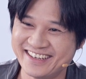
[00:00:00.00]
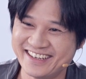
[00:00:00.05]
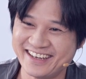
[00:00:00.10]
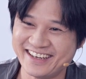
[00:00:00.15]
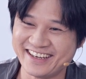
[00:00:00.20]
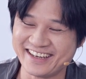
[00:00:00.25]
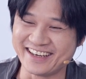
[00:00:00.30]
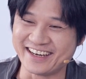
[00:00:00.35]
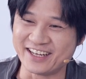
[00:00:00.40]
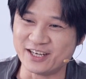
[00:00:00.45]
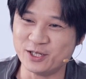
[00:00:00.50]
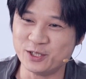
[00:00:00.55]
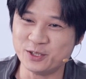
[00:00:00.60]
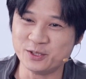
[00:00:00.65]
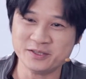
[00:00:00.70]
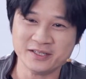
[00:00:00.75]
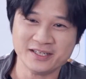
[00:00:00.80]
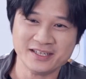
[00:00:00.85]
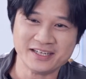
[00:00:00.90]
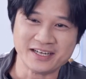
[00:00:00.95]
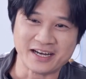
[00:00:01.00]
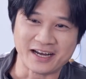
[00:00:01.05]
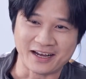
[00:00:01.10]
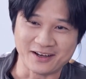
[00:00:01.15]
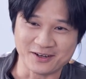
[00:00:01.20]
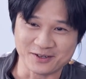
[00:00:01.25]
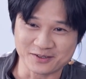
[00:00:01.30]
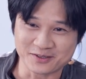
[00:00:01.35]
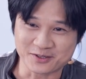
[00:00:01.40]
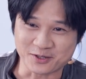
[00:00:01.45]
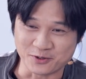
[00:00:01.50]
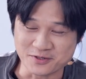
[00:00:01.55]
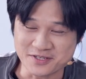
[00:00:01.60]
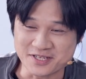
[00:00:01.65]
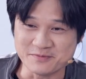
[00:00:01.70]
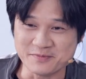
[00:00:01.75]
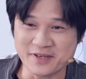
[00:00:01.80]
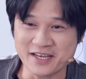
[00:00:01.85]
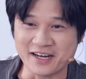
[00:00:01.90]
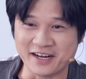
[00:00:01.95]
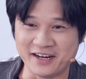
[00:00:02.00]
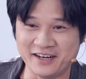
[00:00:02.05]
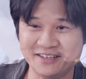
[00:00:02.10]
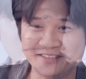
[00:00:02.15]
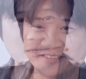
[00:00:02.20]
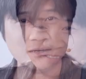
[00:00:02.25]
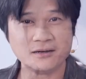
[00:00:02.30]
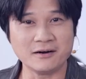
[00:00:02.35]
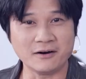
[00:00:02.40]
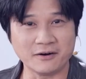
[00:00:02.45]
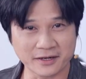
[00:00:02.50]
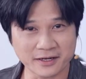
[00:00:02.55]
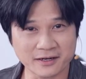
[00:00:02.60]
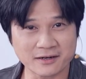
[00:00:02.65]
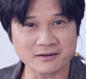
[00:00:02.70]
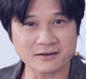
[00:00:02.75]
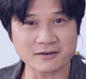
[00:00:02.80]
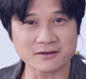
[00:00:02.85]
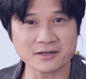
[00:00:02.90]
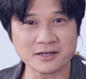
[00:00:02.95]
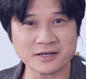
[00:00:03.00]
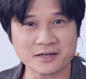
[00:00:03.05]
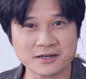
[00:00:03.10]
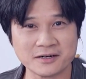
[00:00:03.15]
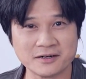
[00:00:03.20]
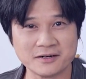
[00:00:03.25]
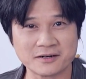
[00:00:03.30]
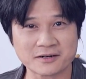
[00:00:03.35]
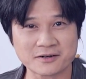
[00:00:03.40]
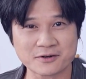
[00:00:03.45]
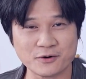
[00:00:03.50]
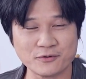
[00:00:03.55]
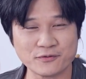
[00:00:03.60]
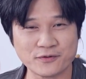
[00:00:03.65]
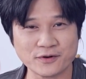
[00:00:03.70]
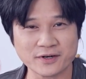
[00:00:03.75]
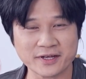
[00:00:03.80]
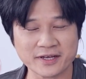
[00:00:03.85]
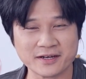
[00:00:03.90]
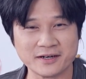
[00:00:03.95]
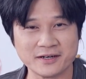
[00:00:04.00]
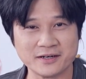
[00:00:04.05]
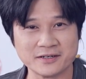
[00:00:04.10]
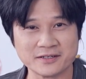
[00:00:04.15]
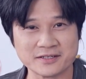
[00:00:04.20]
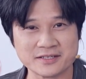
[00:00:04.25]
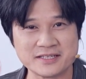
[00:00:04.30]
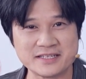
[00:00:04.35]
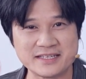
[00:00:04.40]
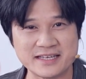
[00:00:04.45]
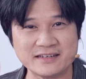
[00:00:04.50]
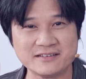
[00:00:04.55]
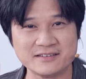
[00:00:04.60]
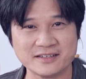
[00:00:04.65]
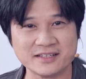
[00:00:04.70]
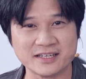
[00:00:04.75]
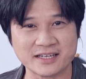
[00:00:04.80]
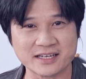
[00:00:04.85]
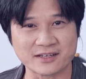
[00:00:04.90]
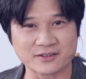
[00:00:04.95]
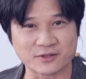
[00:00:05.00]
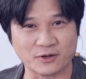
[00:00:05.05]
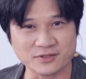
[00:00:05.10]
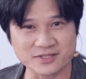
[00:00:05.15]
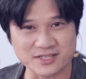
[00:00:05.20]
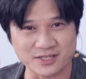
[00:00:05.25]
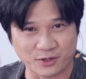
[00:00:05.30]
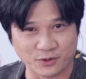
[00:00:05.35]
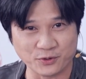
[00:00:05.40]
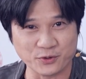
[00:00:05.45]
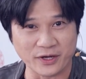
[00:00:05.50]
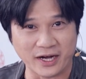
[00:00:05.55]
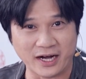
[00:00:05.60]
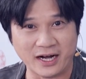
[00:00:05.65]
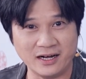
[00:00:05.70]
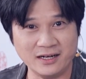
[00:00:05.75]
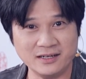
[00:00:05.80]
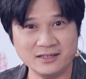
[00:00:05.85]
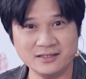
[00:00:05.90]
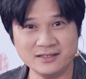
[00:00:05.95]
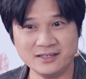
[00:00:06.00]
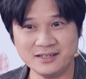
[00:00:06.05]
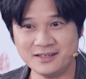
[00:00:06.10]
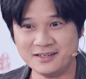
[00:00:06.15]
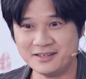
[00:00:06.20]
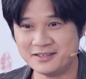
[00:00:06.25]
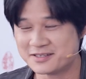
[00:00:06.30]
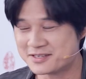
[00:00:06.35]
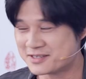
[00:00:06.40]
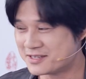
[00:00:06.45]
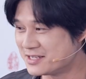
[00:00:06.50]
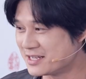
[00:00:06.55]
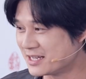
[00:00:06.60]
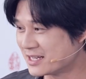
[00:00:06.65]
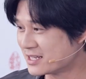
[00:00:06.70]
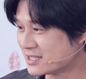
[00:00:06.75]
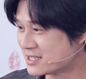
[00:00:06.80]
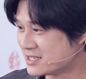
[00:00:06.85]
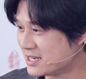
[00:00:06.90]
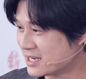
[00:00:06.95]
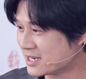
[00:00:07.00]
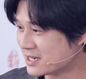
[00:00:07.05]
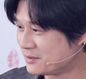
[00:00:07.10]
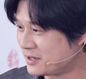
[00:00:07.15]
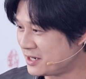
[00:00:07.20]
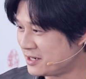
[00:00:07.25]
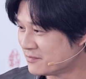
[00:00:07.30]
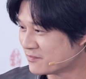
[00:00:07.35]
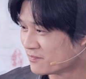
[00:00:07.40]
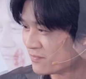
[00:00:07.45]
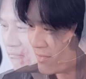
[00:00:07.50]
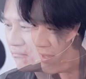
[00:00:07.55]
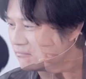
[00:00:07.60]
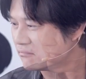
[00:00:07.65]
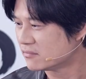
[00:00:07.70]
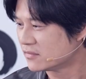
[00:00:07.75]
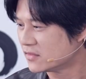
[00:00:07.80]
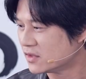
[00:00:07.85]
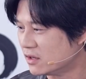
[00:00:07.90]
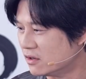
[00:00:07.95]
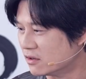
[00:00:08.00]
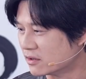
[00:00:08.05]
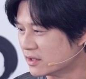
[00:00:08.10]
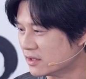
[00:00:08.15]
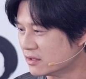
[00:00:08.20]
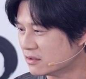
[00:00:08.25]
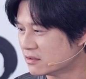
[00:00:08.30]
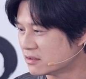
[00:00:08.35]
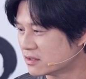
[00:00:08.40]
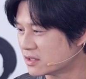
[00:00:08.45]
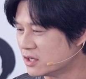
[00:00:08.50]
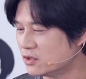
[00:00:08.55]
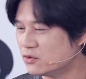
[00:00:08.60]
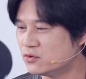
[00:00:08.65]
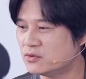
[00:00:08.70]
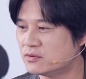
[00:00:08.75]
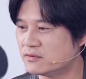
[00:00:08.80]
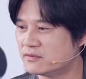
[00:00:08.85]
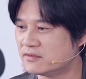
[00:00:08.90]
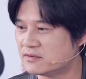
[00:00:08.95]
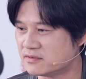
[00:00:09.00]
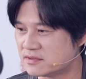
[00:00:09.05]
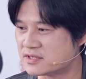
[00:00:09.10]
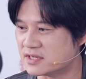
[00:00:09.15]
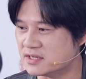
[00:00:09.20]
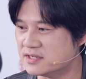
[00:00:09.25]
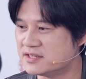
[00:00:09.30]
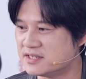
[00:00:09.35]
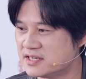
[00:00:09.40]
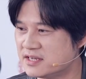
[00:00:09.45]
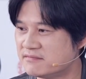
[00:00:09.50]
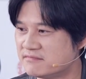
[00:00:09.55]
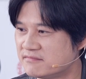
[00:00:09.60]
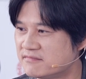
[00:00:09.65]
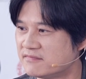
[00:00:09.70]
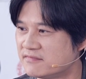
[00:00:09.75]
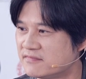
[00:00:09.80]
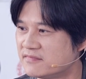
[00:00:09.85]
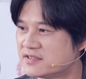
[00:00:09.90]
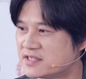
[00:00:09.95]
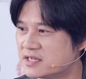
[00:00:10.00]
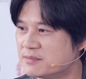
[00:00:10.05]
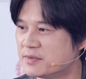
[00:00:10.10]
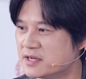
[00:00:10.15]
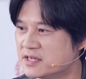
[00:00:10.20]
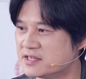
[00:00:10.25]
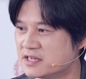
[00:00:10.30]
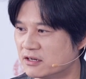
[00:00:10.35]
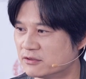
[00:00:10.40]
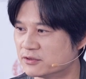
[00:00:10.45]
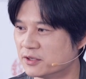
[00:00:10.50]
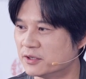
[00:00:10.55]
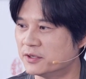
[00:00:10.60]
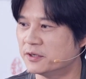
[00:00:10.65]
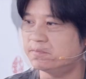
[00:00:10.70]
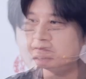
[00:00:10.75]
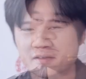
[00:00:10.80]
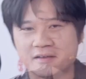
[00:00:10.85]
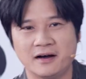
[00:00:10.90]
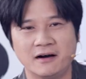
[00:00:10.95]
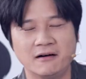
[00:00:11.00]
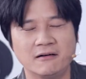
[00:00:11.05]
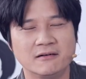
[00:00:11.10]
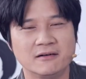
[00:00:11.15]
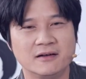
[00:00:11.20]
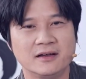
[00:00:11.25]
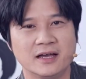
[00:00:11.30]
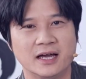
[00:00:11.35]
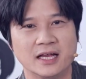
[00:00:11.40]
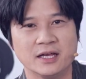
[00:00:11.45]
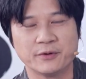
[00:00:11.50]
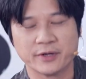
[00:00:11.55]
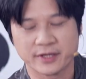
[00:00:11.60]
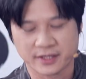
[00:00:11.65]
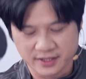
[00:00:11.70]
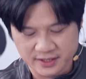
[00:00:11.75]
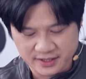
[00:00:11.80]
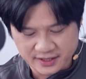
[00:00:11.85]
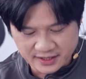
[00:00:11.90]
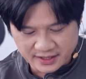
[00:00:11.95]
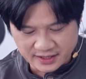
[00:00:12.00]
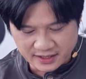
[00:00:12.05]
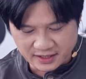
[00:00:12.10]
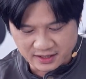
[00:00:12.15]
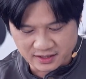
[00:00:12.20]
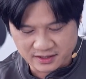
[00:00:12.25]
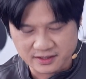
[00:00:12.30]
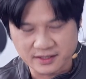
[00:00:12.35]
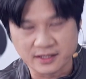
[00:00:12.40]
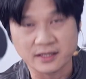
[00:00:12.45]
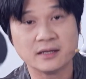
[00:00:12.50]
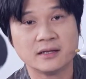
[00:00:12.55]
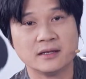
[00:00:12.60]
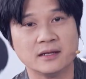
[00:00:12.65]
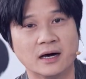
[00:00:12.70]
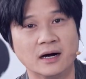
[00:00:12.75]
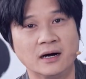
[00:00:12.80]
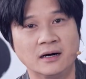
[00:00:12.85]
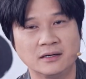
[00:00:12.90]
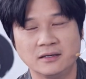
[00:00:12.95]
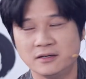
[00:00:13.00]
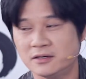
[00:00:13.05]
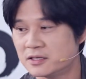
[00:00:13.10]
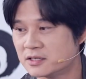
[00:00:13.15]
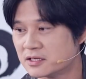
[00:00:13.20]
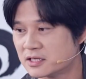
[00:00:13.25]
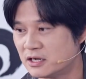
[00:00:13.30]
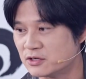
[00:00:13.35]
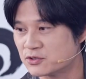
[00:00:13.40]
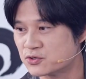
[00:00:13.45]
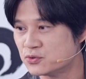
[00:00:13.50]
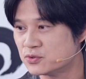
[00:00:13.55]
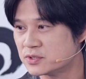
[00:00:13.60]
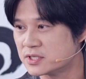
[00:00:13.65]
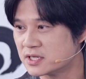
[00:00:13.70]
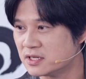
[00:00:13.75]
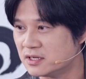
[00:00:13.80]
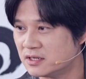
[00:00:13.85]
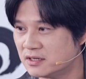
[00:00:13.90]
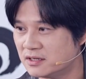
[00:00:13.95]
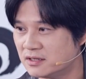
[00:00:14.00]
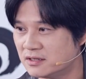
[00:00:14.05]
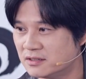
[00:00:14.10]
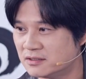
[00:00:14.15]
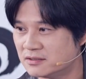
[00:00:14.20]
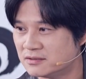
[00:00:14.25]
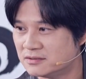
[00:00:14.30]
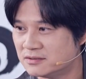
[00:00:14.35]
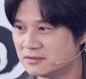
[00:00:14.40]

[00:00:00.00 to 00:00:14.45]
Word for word: 哎、欸、，Hello， 还有童子命啊，哦，那个那个供奉那个仙人的那个童子童女啊，是那个是那个吗 ？OK， 各路神仙身边的小童哦。好 ，Anyway， 呃，那告诉这个